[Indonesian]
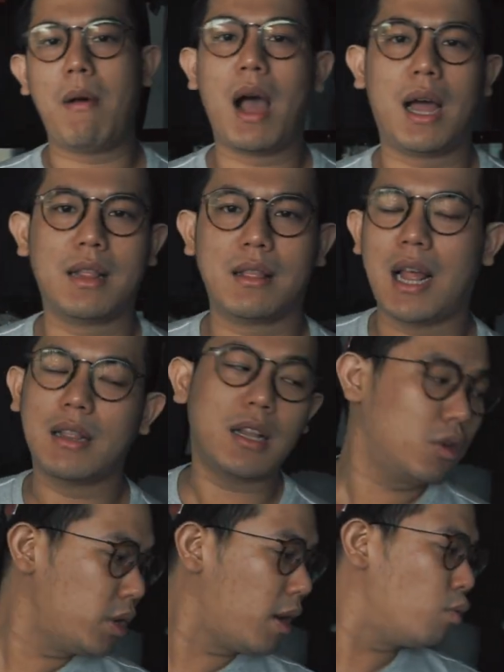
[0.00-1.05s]
banget dan
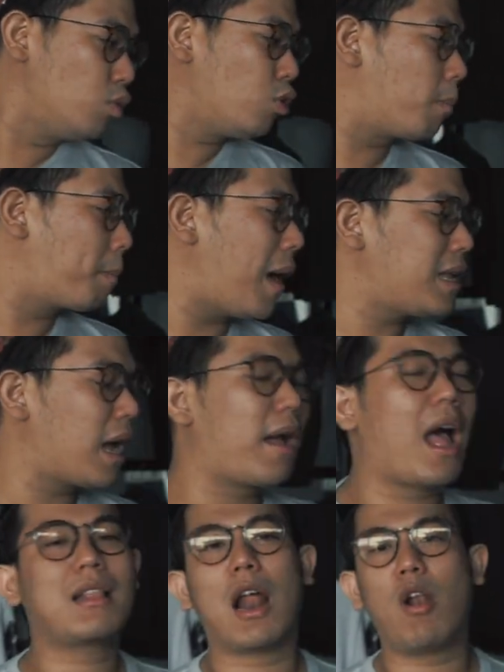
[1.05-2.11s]
tentunya untuk banyak
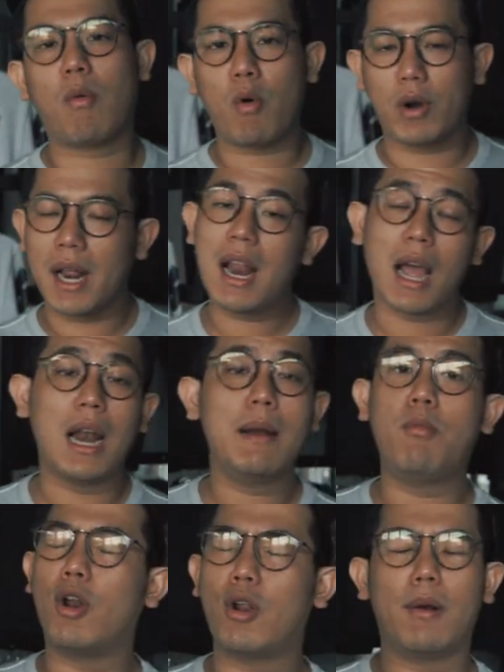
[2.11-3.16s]
katalog model kalian
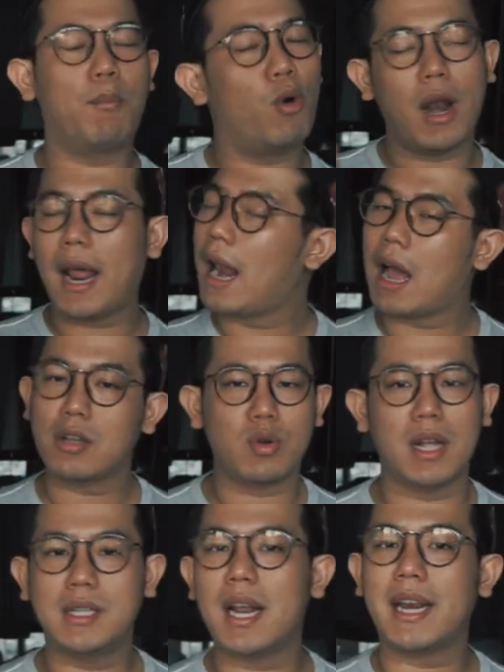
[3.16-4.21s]
bo boleh langsung
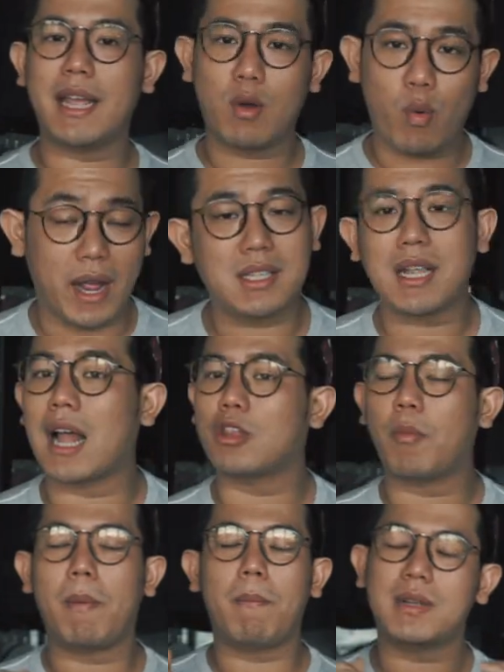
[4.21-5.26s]
aja request
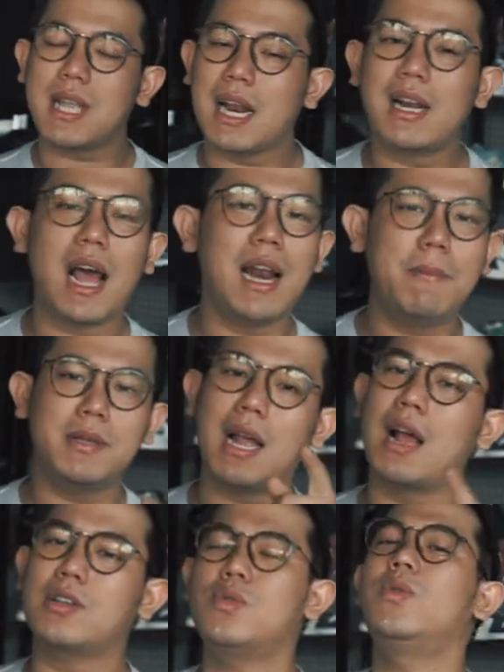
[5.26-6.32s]
atau pemesanan kalian bisa
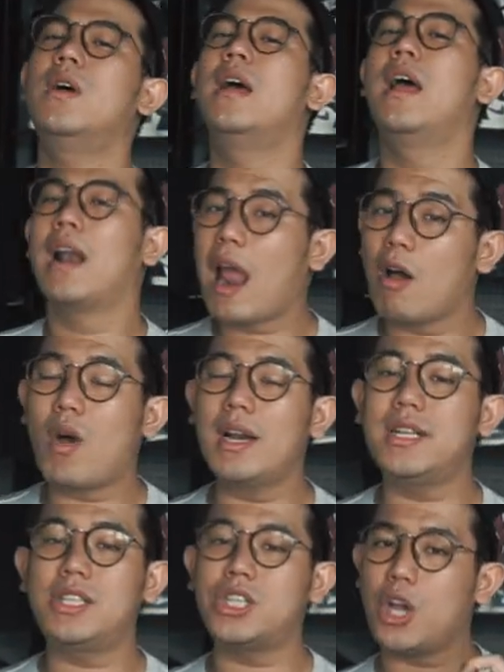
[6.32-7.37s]
langsung lakukan
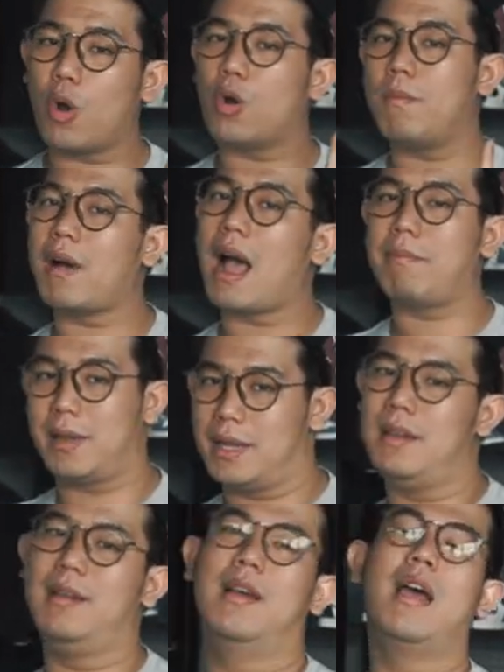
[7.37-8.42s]
di showroom
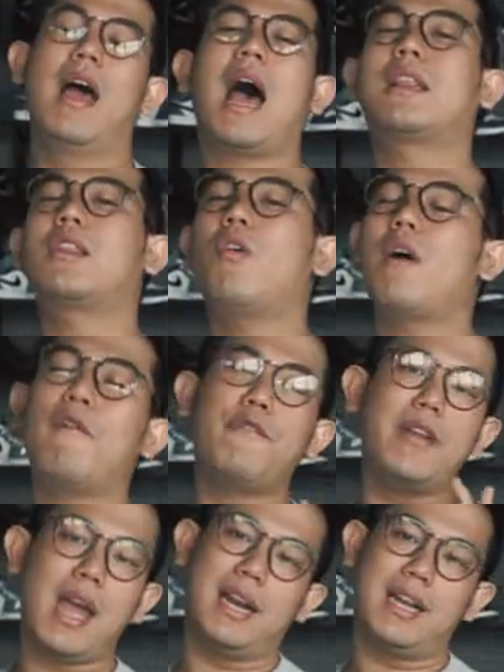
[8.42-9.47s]
kami atau enggak
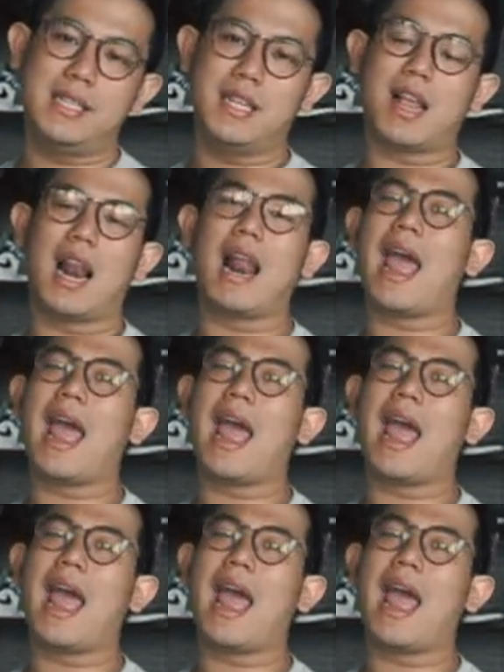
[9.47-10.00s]
via digital